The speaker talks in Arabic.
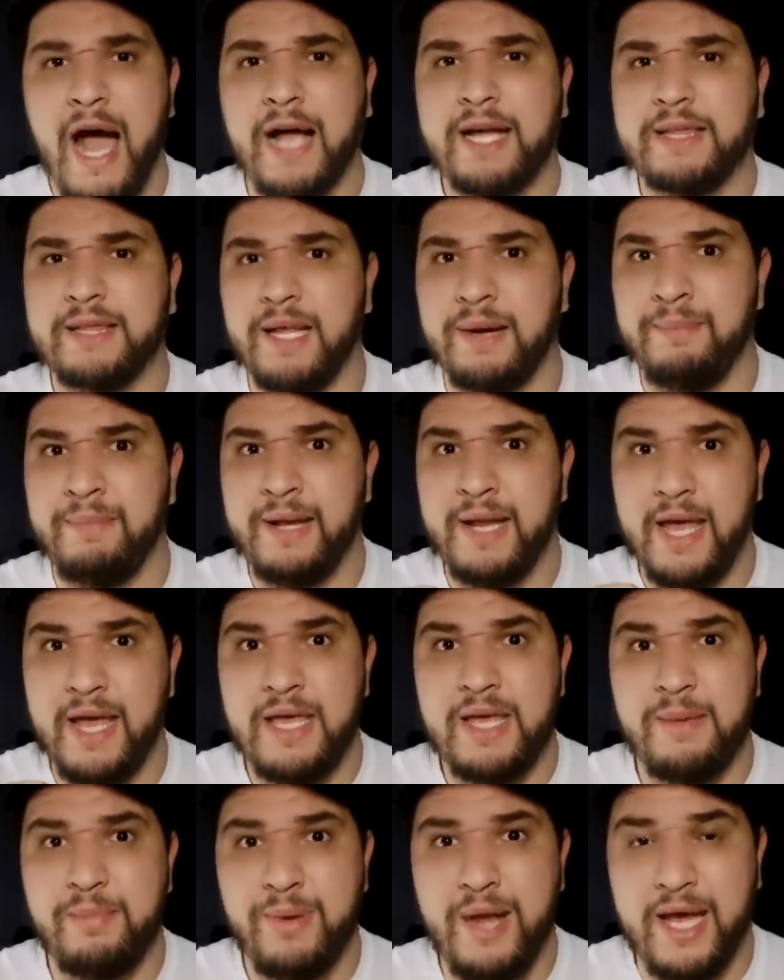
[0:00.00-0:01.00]
اكثر من
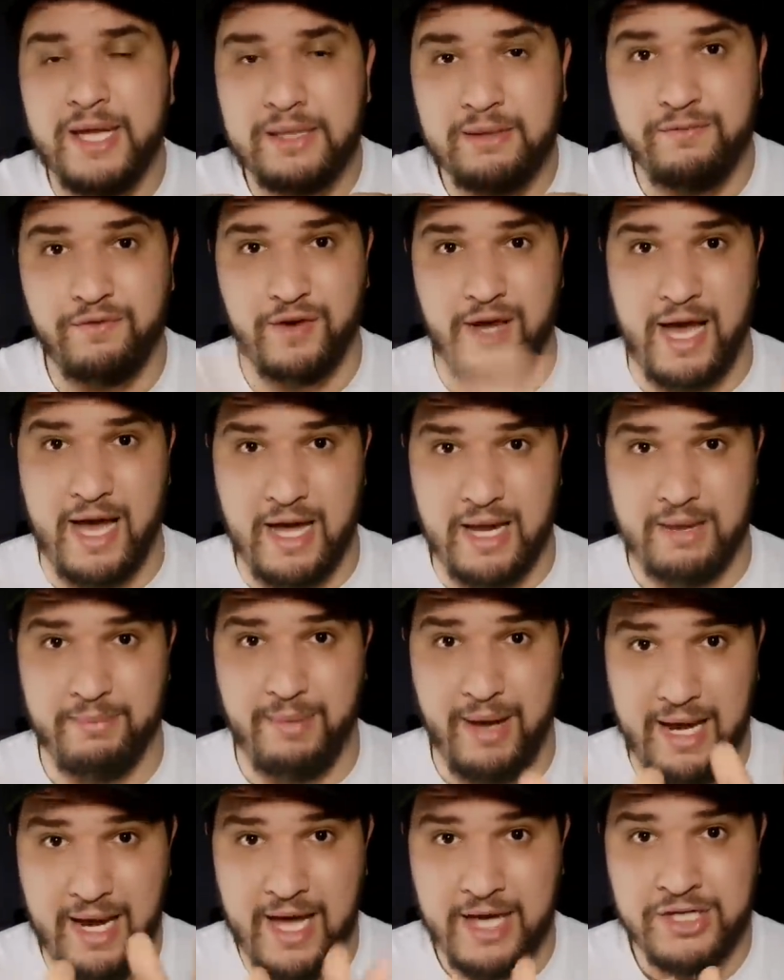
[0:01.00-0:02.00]
اي بنادم في
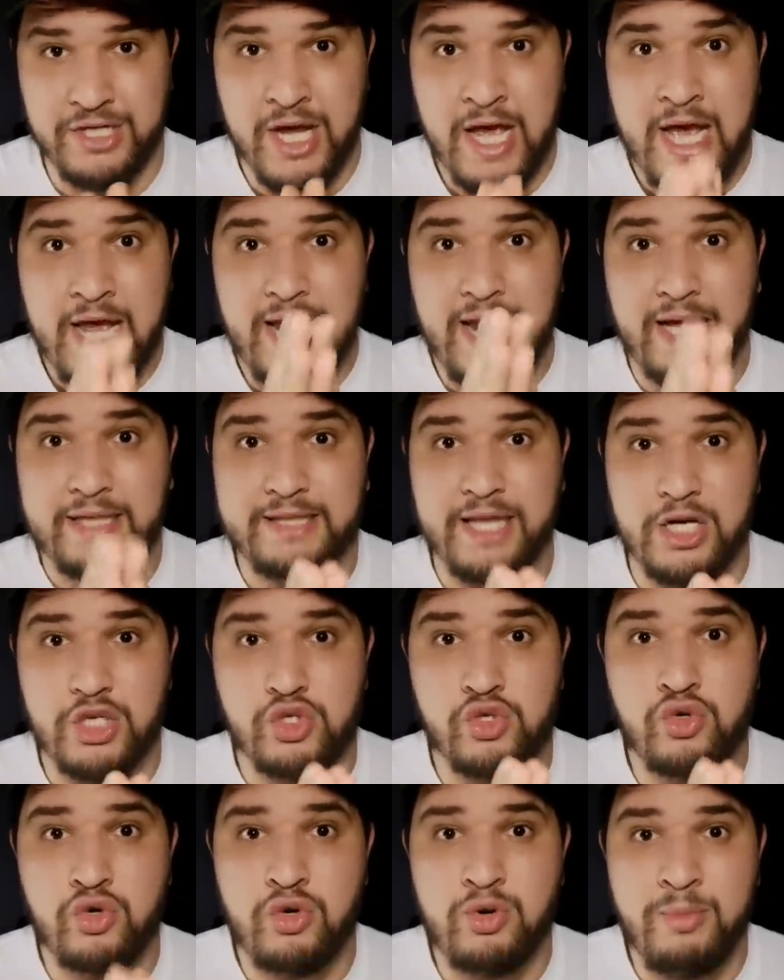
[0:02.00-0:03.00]
العالم علاش
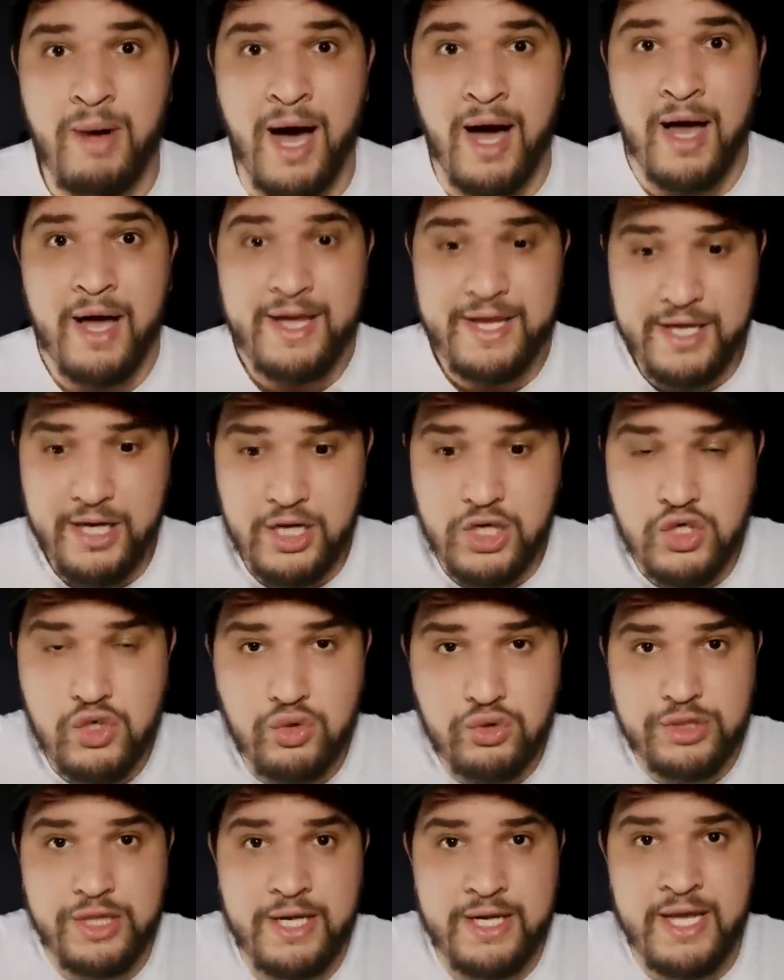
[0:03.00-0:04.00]
لاخطرش هما
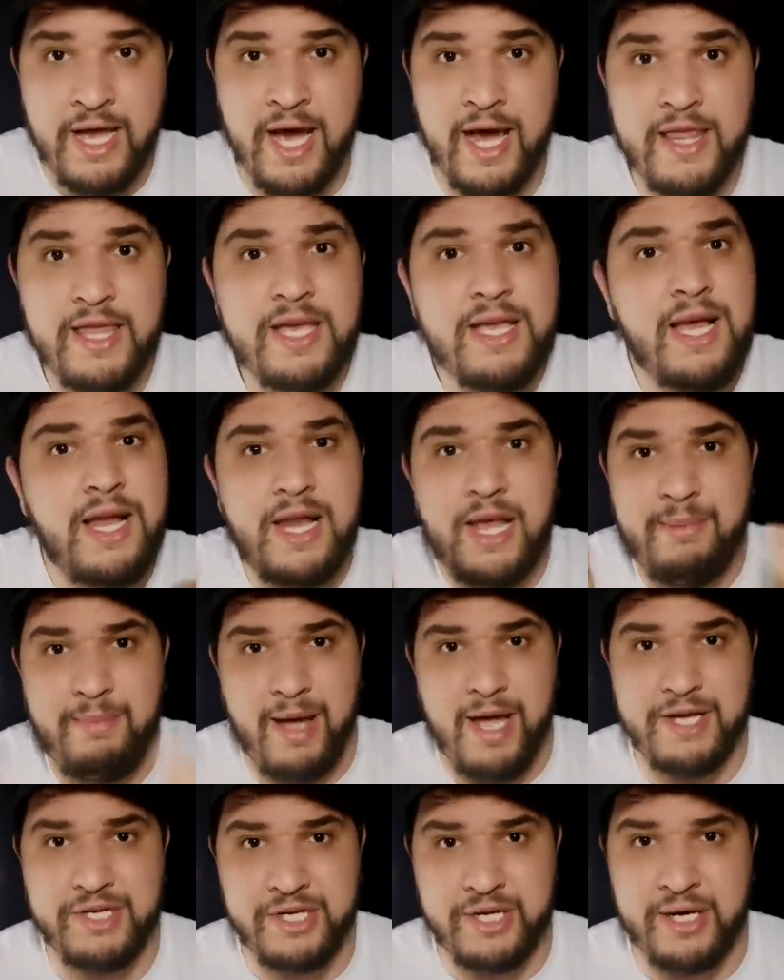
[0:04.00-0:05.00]
يعيشوا الدنيا هذه هي اللي
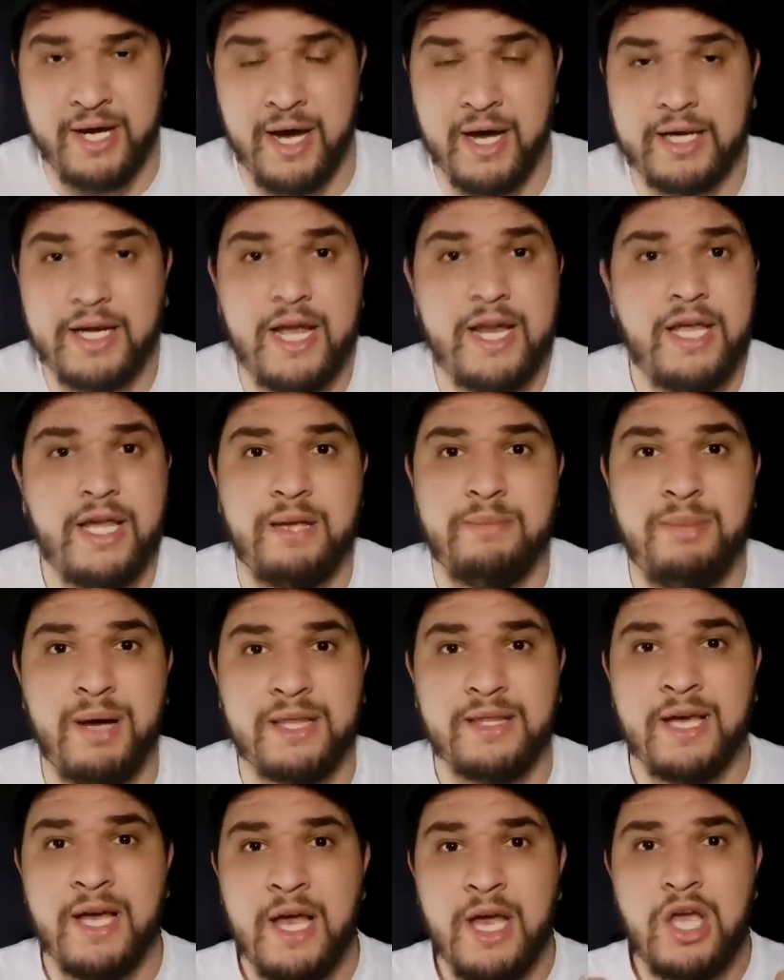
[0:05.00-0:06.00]
عايشينها كاين
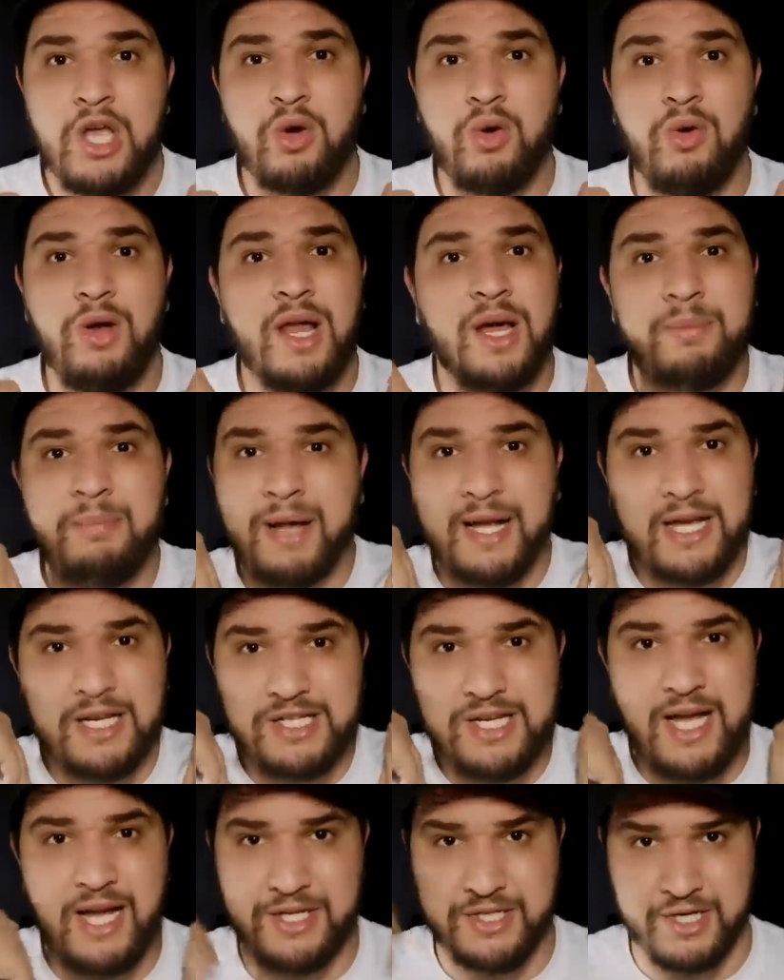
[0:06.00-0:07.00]
عباد يقول لك ما
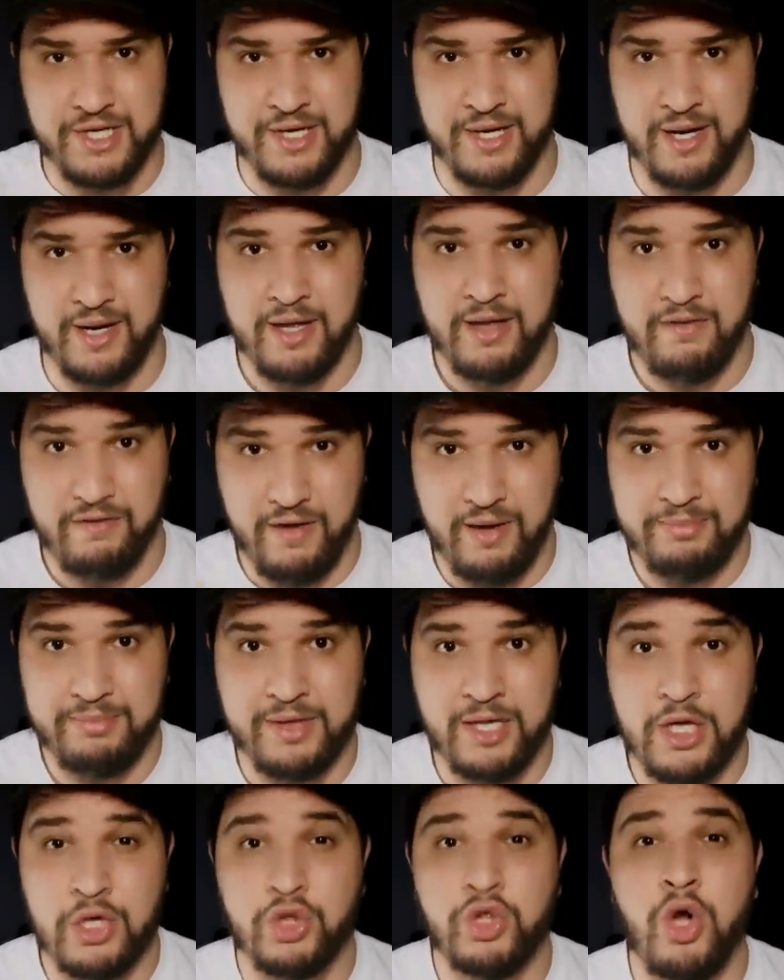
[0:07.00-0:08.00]
كاش كاع جنه
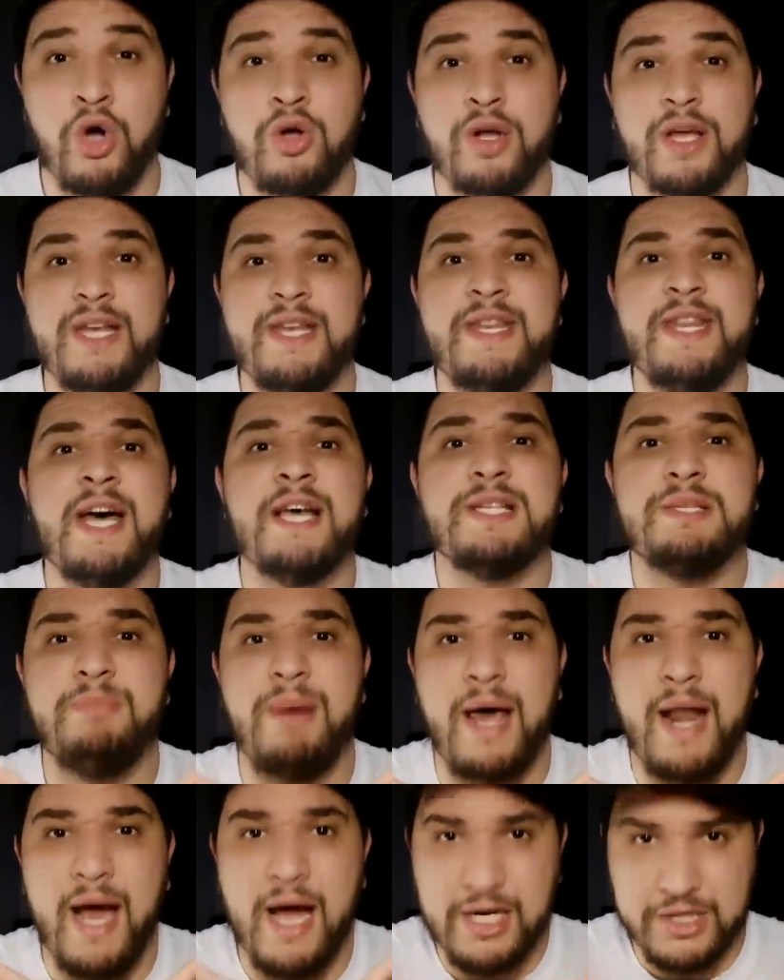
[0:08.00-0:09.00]
فهمتني دونك
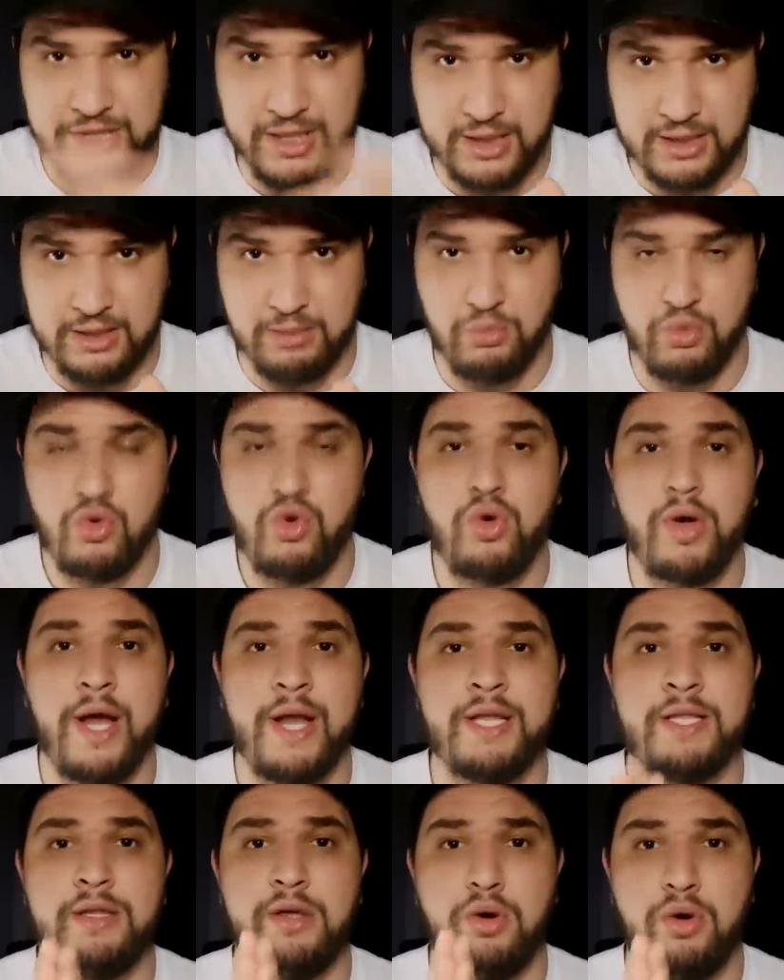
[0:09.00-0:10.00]
الناس ما راهاش تخدم ولو
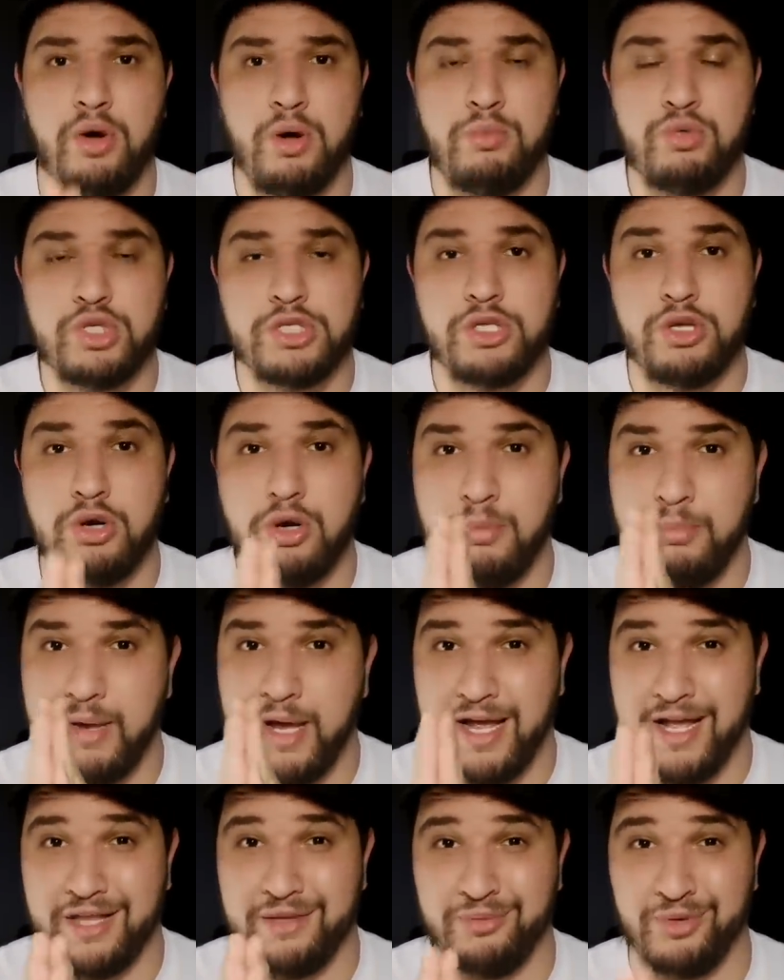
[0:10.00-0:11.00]
كان يديروا لهم واش يديروا
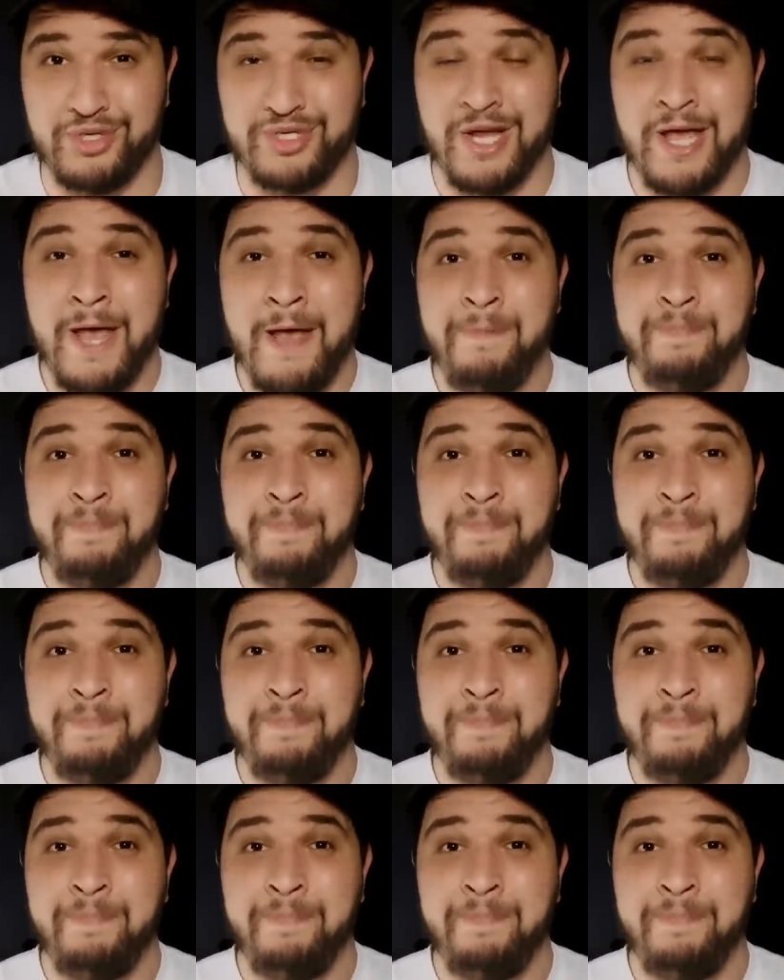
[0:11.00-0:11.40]
ما يخدموش